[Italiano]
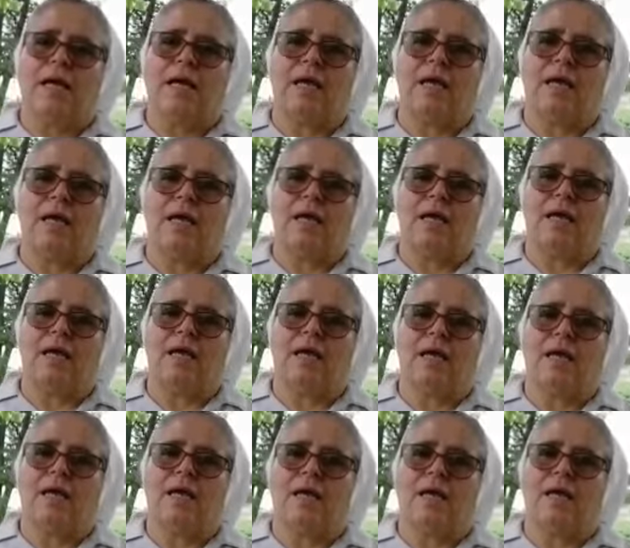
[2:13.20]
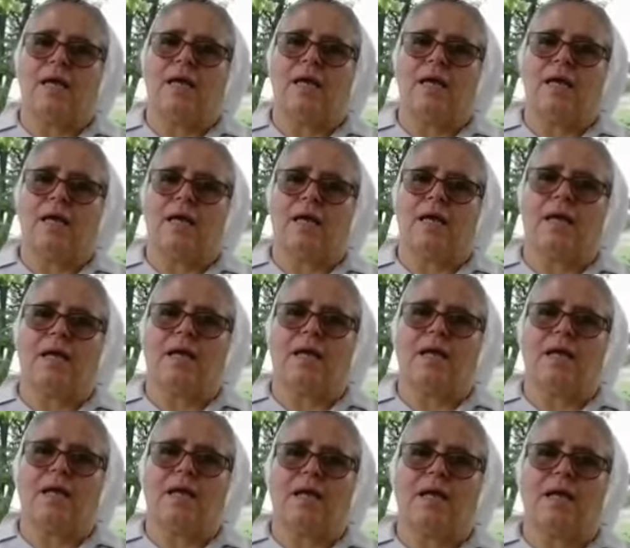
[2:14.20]
eh,
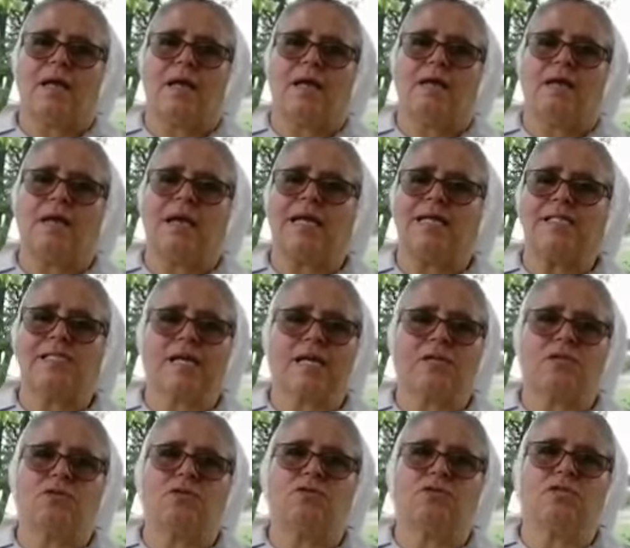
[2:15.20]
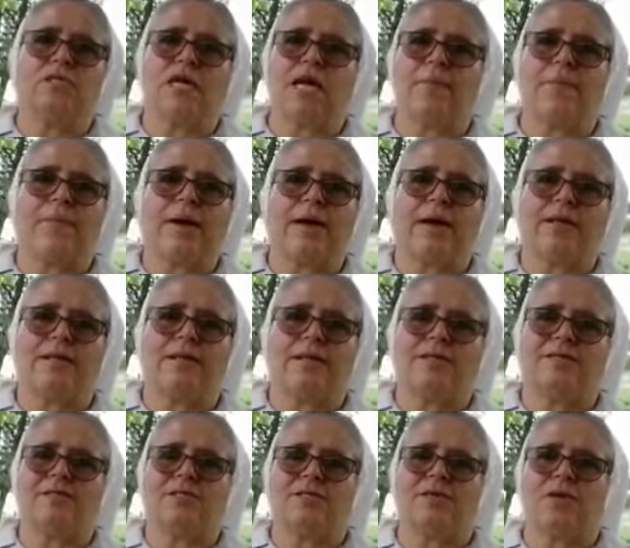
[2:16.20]
lasciandosi amare
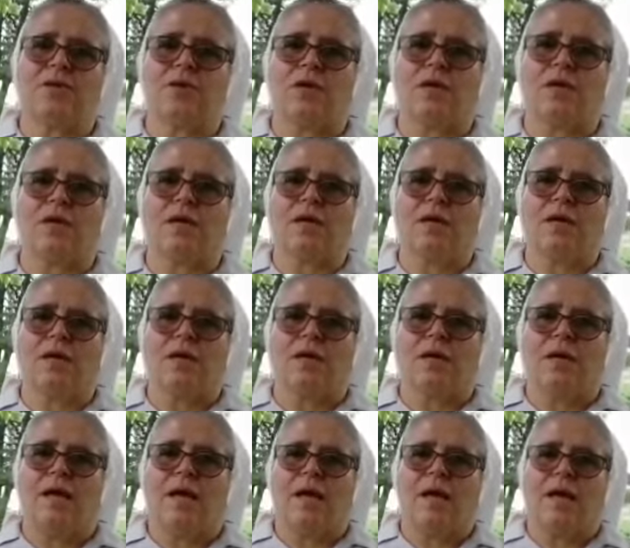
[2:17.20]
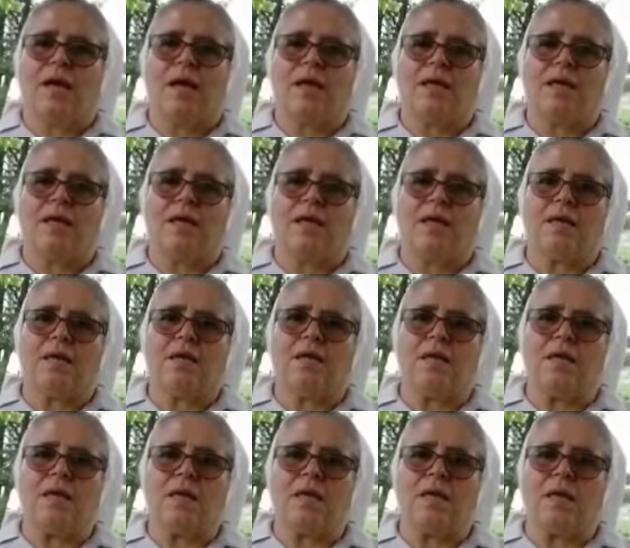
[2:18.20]
dal Signore. E,
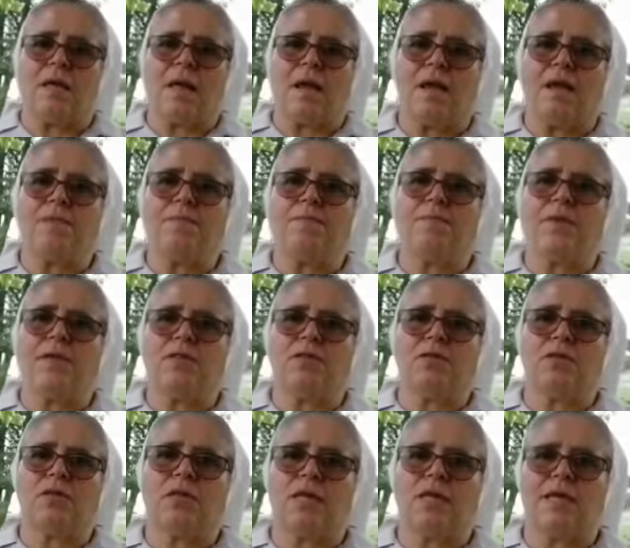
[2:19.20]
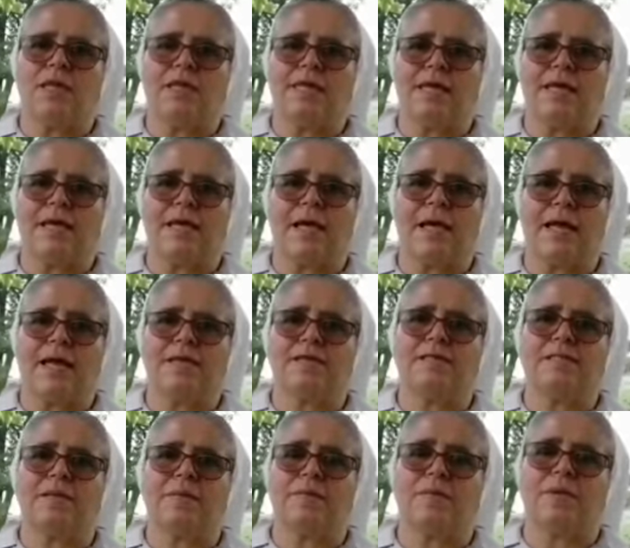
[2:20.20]
y, el invito di che lei
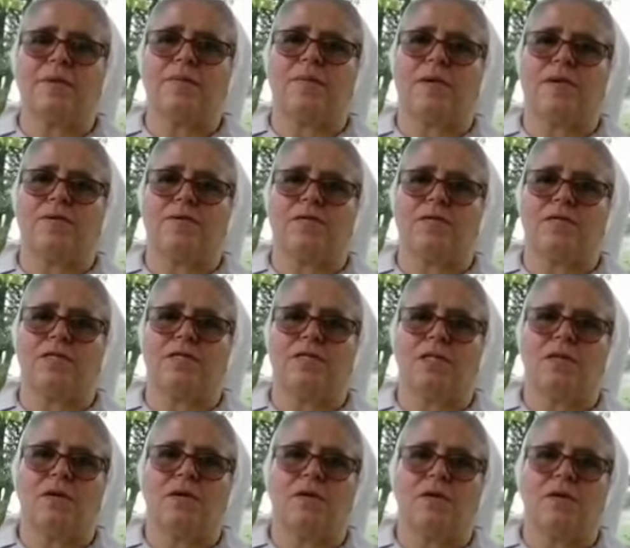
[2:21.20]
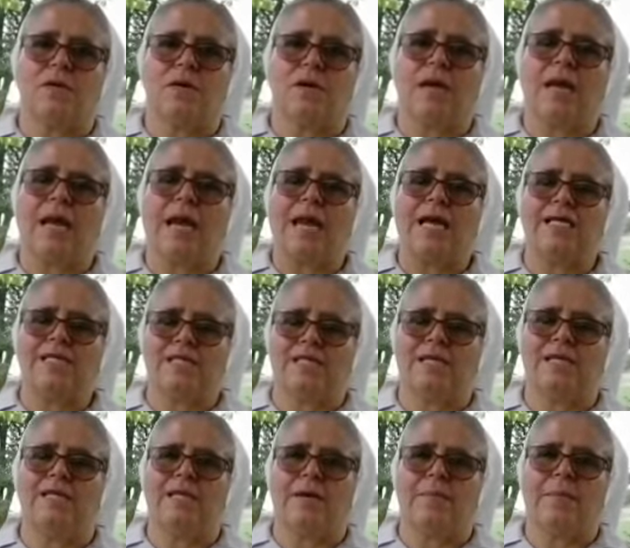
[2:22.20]
sempre me lo dice, ¿no?
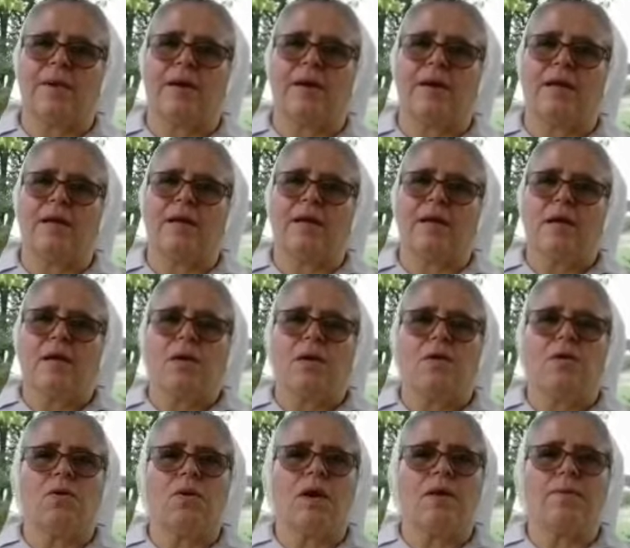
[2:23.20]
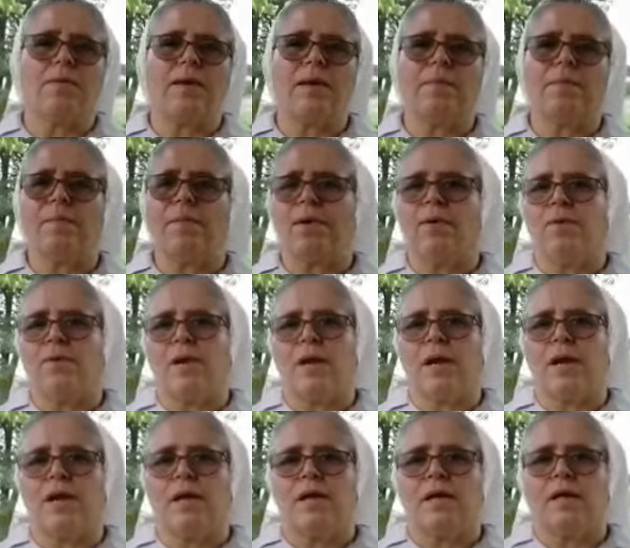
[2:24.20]
Lásciate amare, non avere
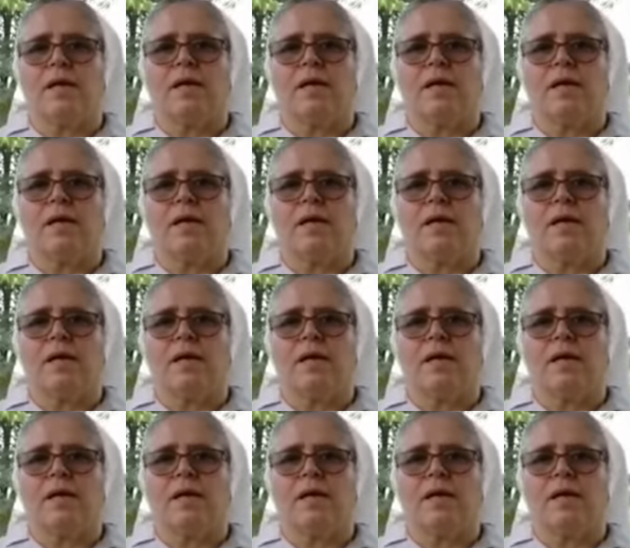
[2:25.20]
paura,